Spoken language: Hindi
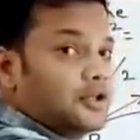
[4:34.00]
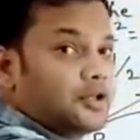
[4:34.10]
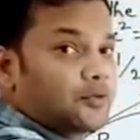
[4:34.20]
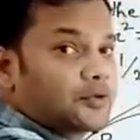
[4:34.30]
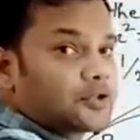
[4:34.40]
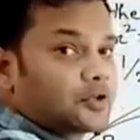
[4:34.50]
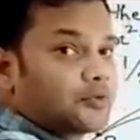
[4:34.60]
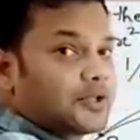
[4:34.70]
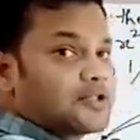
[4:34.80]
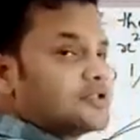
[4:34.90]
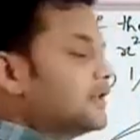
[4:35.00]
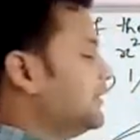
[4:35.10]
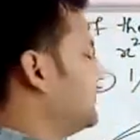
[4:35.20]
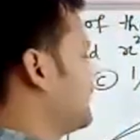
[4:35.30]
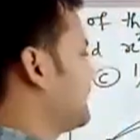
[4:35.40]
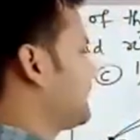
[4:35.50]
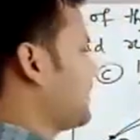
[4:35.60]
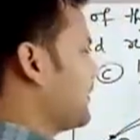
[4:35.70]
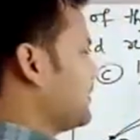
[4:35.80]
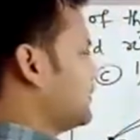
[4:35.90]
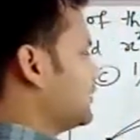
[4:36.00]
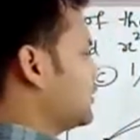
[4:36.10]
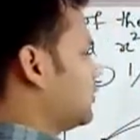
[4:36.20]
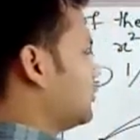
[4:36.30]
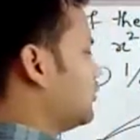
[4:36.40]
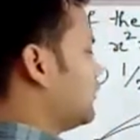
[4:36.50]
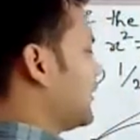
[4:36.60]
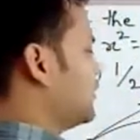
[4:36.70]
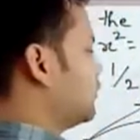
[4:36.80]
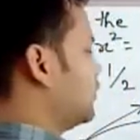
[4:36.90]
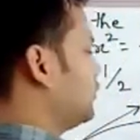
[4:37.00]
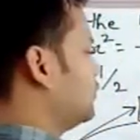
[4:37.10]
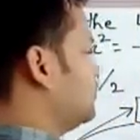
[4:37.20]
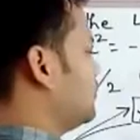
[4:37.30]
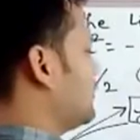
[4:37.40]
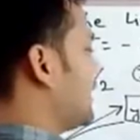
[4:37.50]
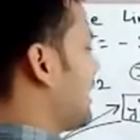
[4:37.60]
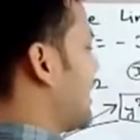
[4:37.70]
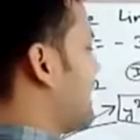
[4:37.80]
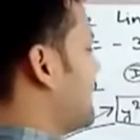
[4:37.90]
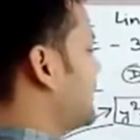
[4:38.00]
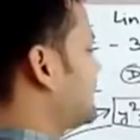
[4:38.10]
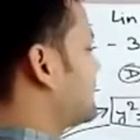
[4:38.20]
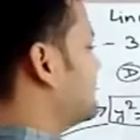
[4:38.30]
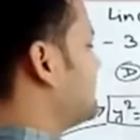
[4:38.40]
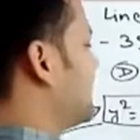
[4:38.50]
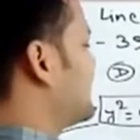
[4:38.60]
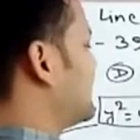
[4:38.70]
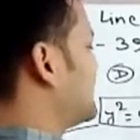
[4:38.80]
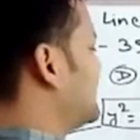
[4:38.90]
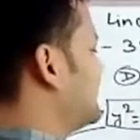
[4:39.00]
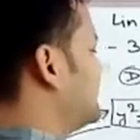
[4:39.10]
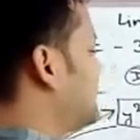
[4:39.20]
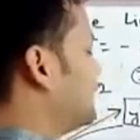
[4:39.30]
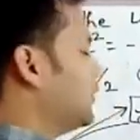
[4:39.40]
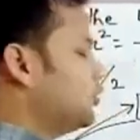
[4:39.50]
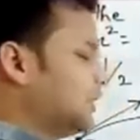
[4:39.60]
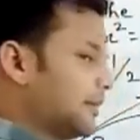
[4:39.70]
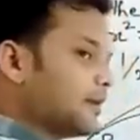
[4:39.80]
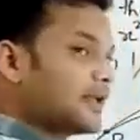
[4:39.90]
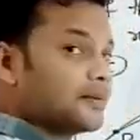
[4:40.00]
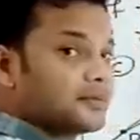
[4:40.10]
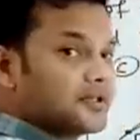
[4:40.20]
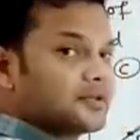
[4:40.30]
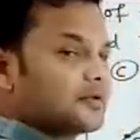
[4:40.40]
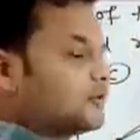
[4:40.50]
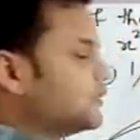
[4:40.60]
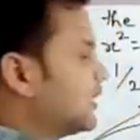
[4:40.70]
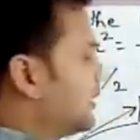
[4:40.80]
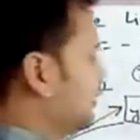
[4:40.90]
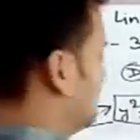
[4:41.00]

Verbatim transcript: इक्वेशन ऑफ टेंजेंट क्या होगा वाई इक्वल टू एम एक्स प्लस सी सी का वैल्यू ए बाई एम ए की वैल्यू क्या है